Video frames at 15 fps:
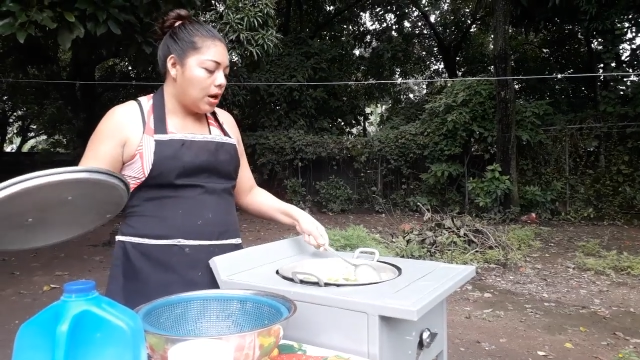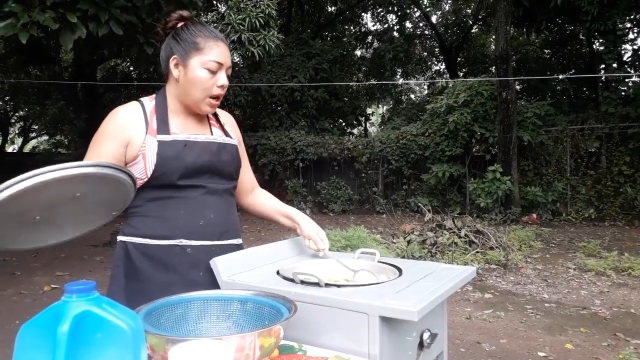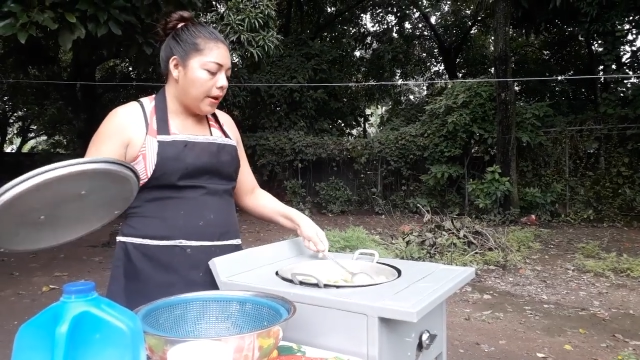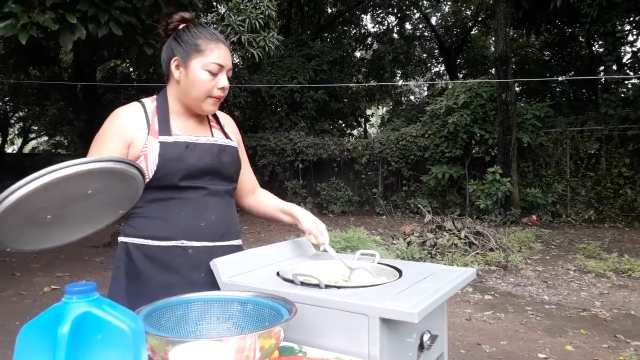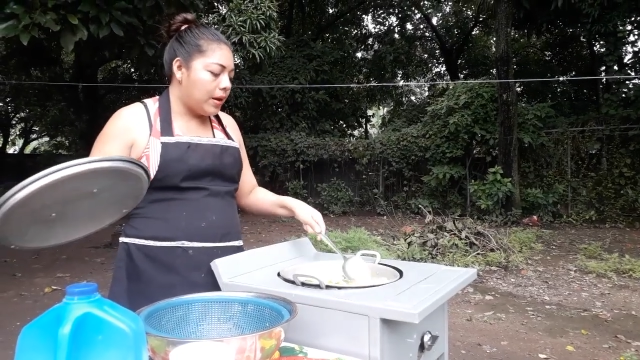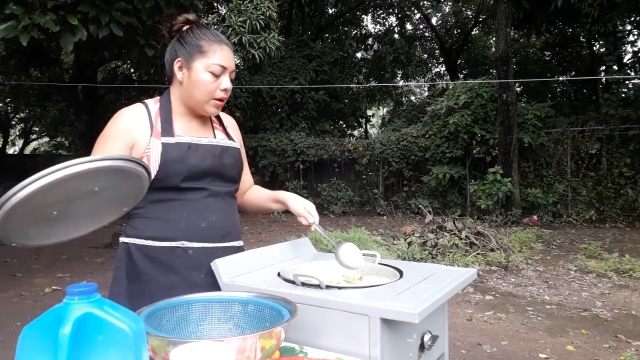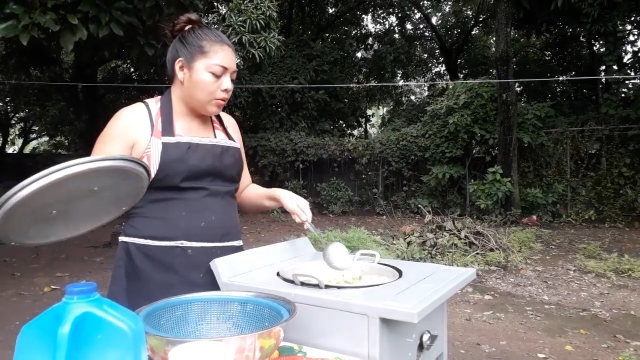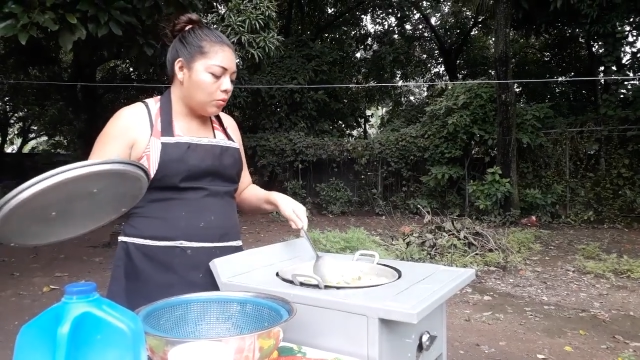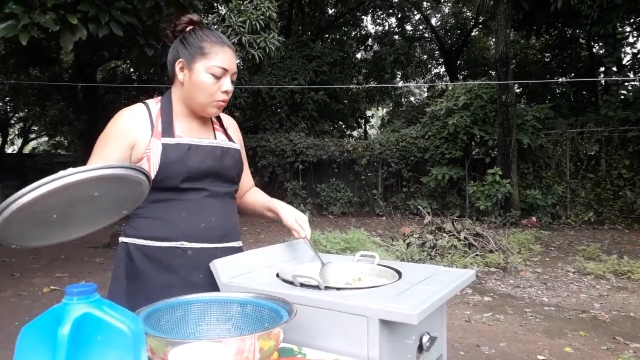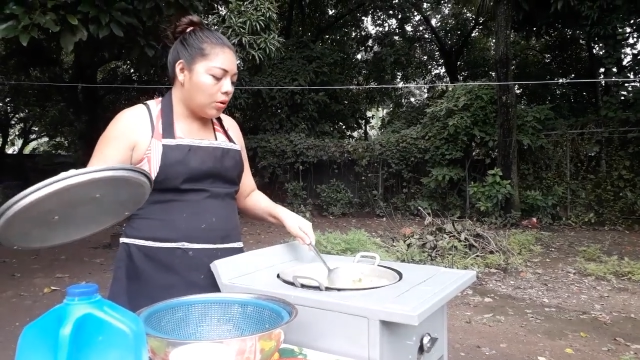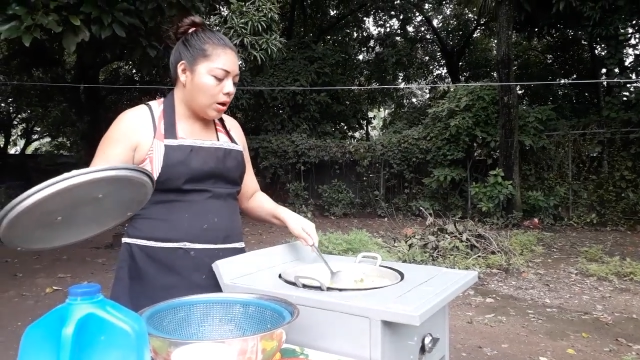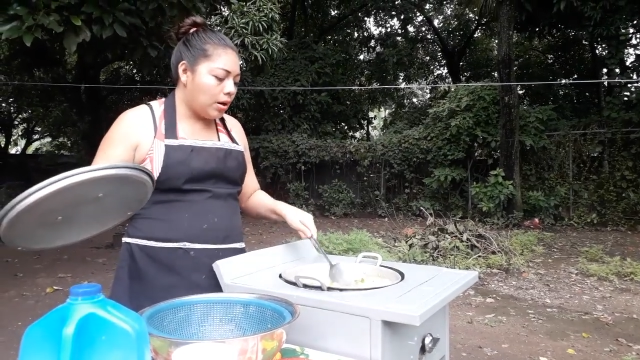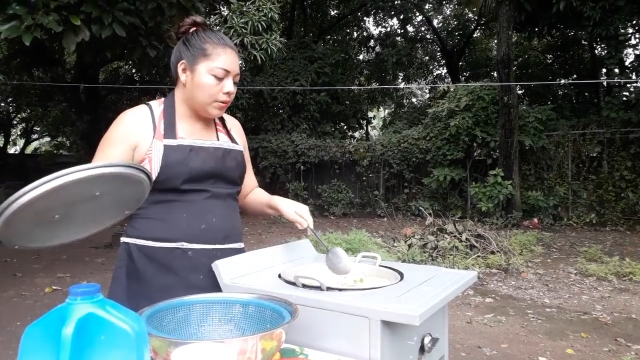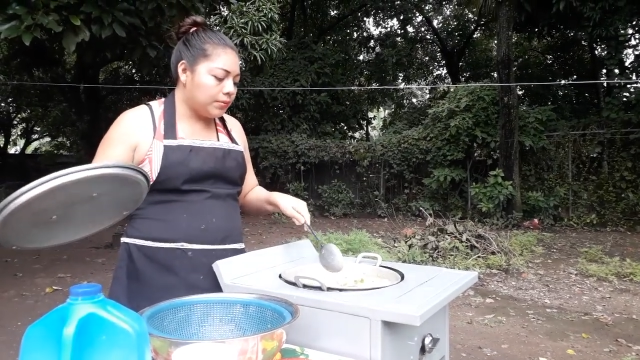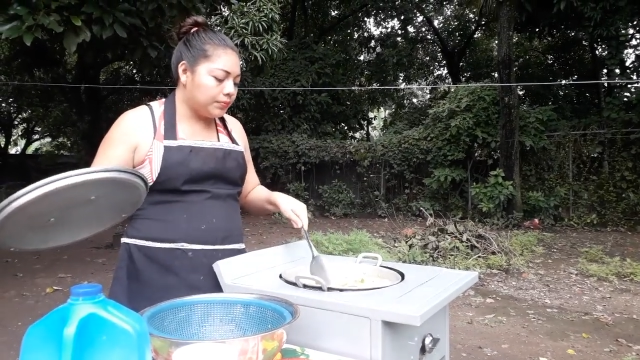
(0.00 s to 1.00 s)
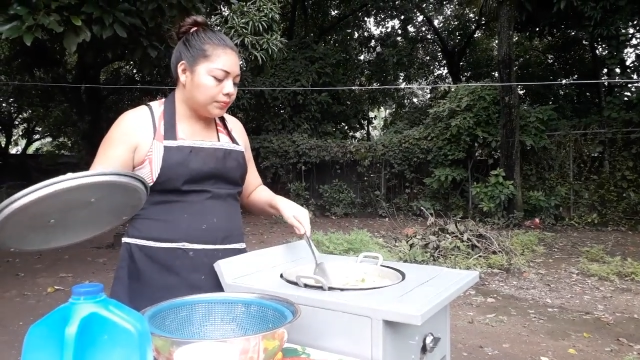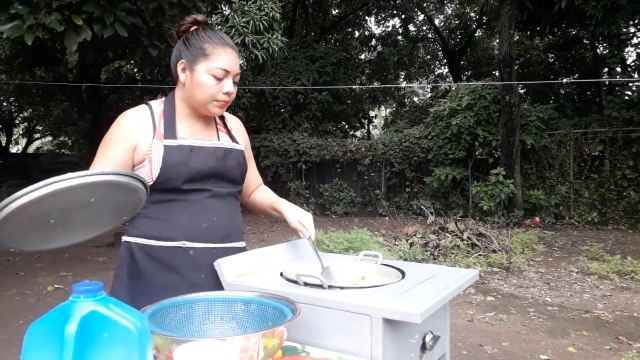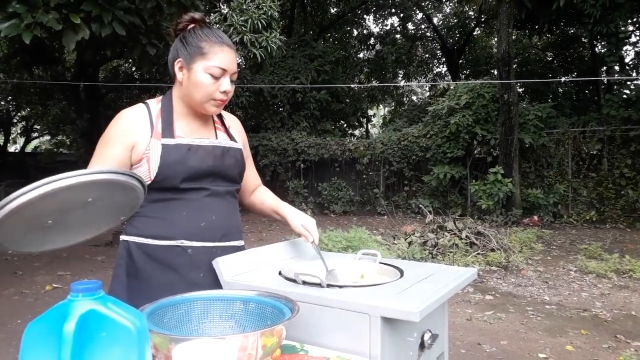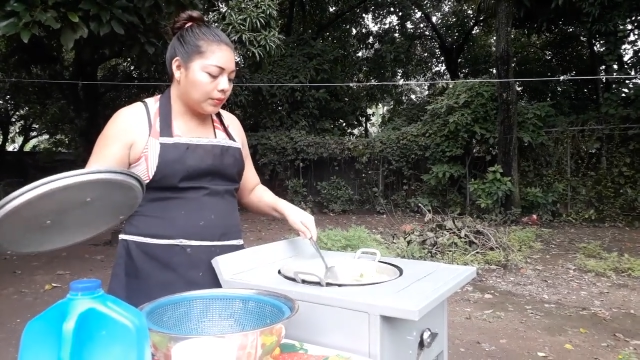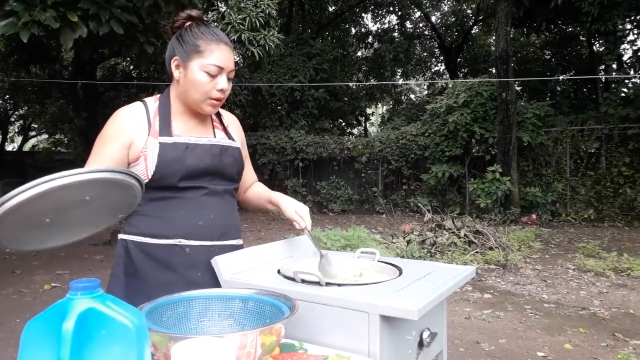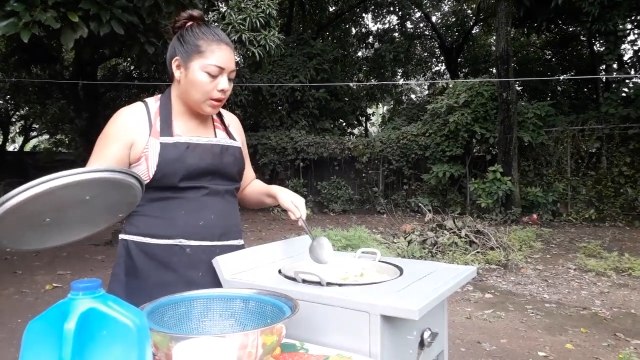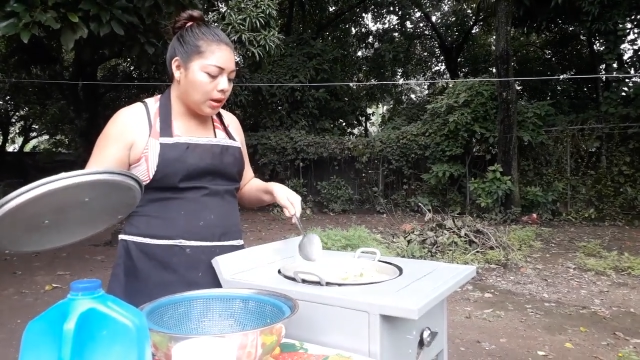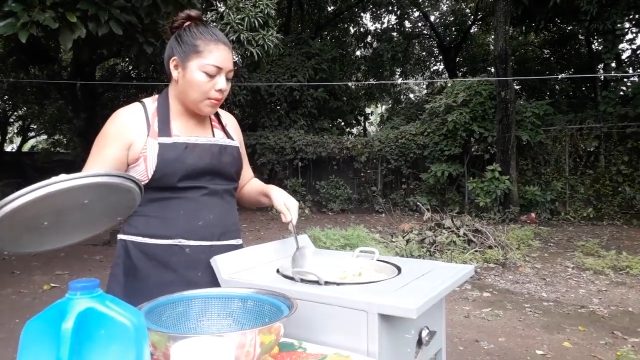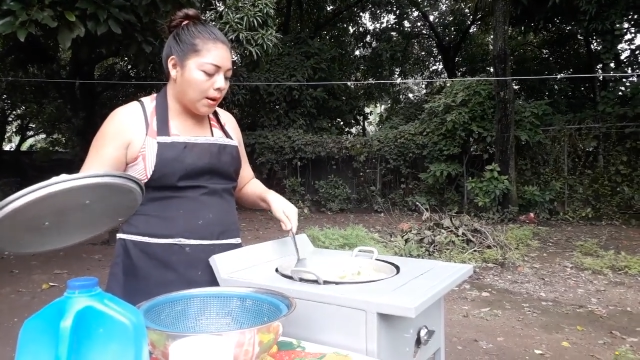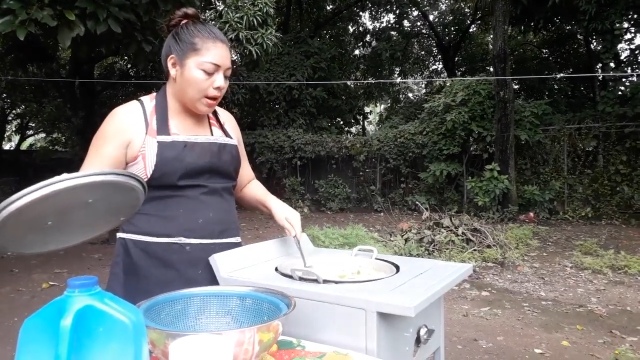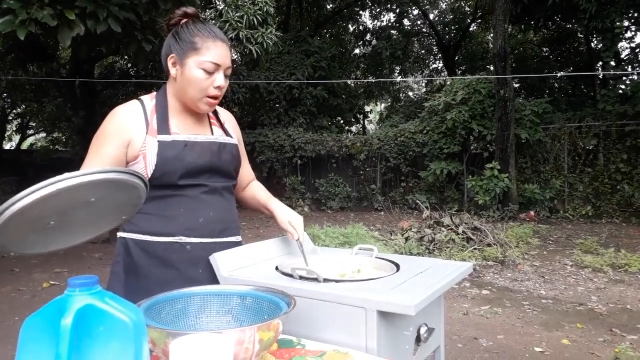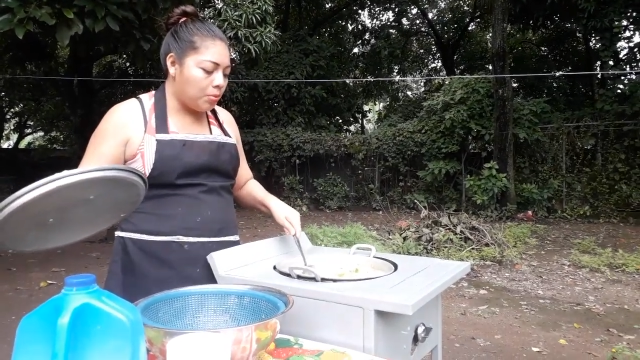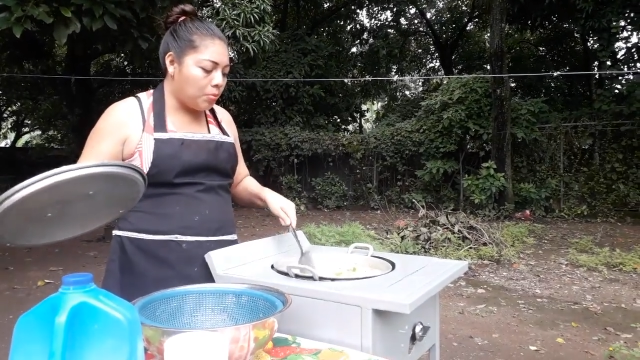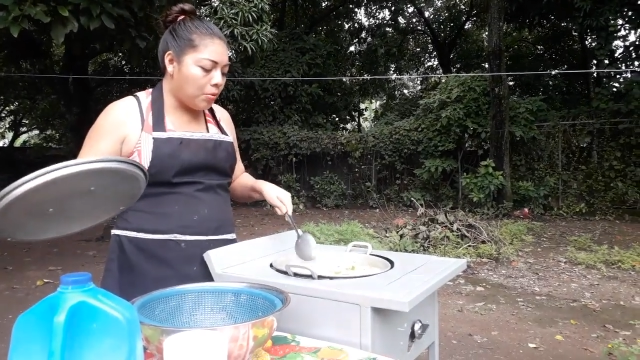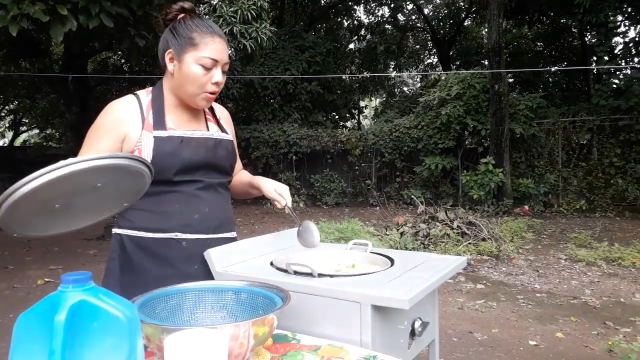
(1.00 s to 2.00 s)
la verdura y más
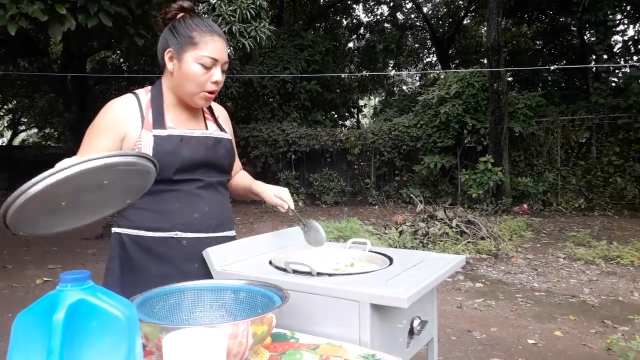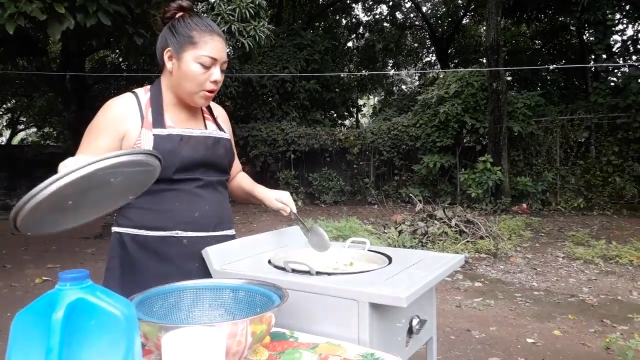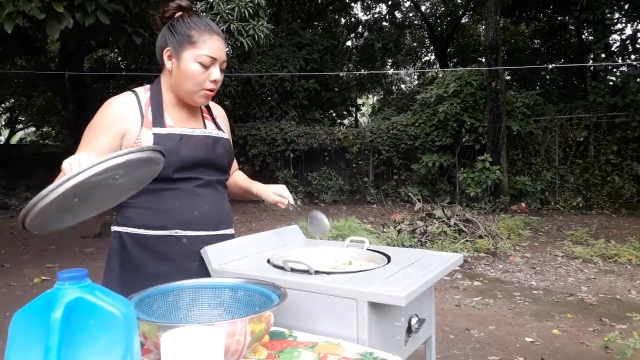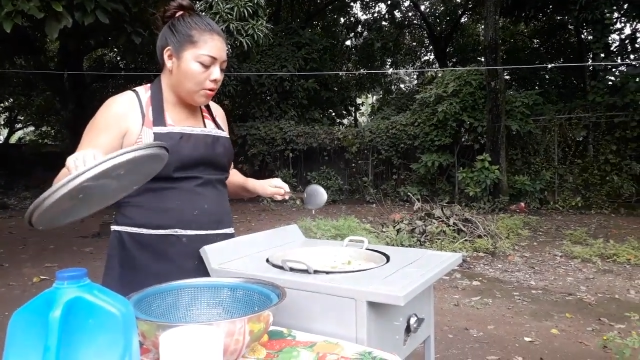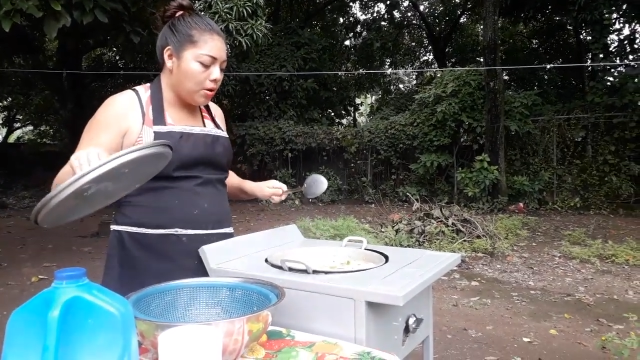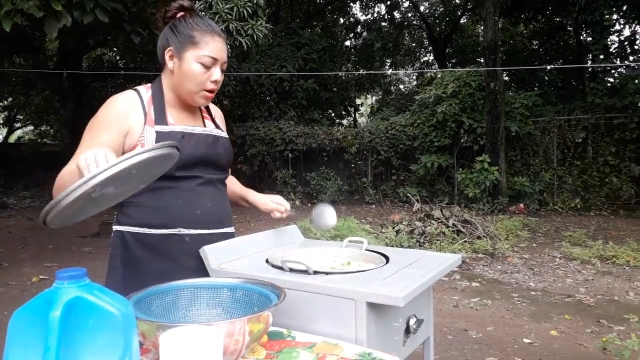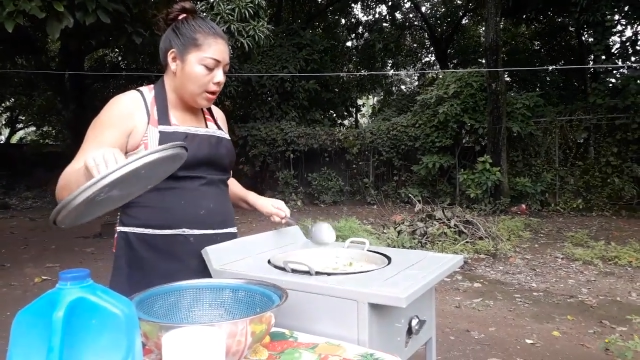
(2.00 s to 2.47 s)
el pollo.